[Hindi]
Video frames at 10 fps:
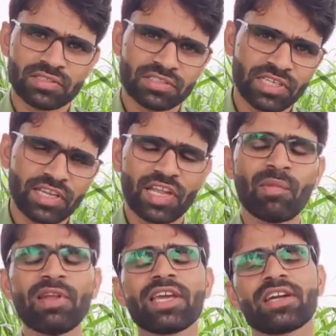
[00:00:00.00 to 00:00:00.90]
जिनके
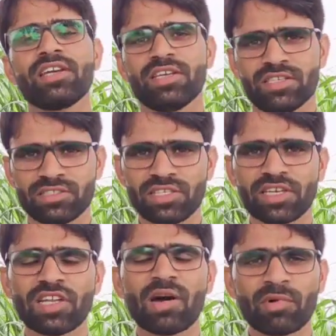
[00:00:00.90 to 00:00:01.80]
नाम लिखे गए हैं
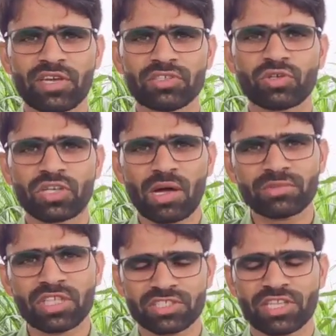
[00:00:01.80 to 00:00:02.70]
जिनके नाम आए जो
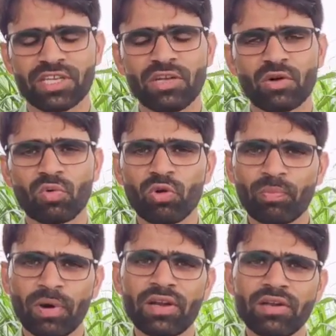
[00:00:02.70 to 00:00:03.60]
नाम दर्ज हैं उन
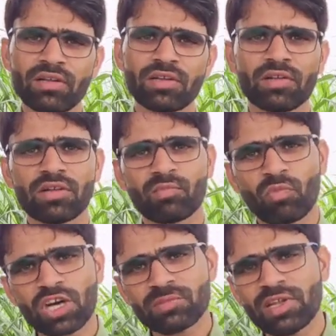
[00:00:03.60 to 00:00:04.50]
पर
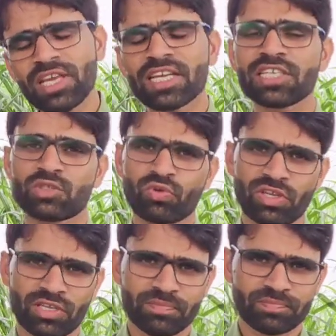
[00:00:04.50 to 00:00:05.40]
मुकदमे लिखे जा चुके हैं